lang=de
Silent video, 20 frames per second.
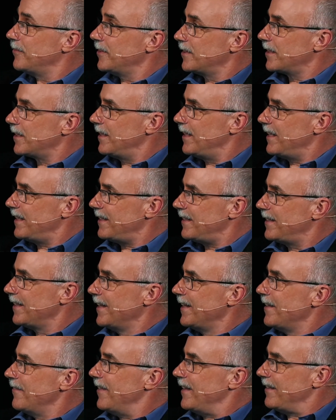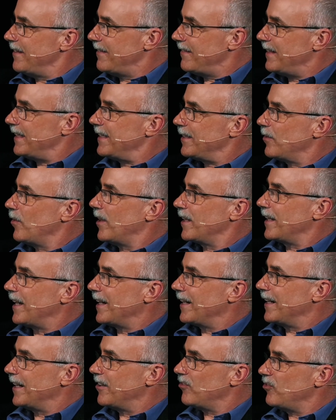wirklich, wenn sie sich dort
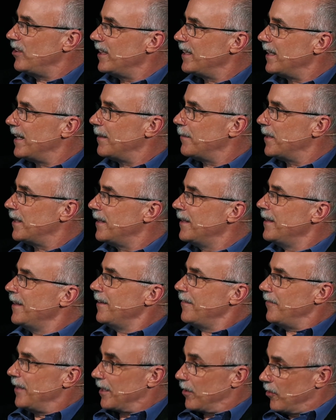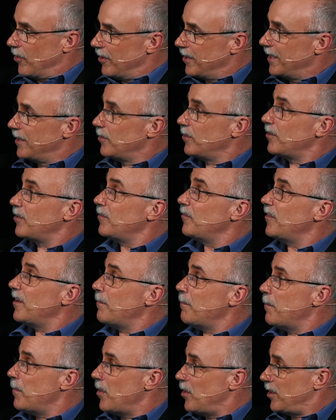engagiert? Aber wir können uns und wir
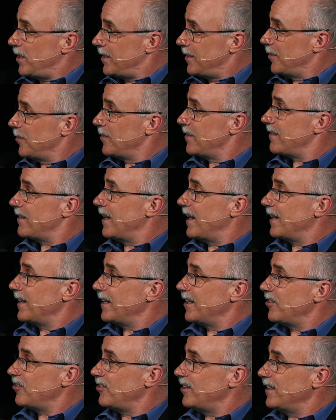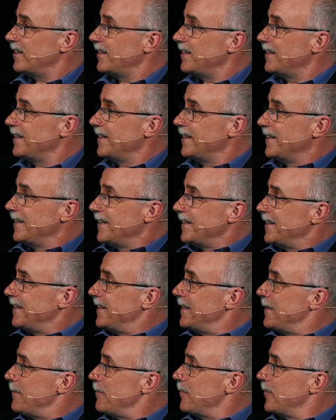möchten uns da engagieren.
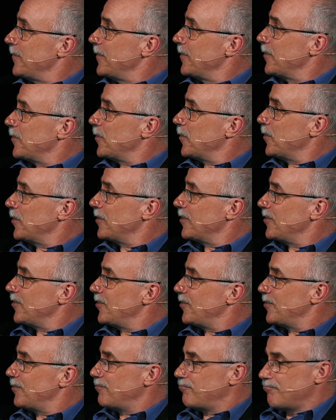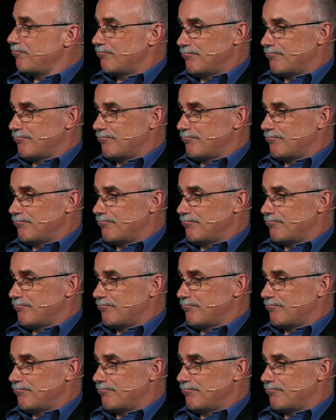Ähm, und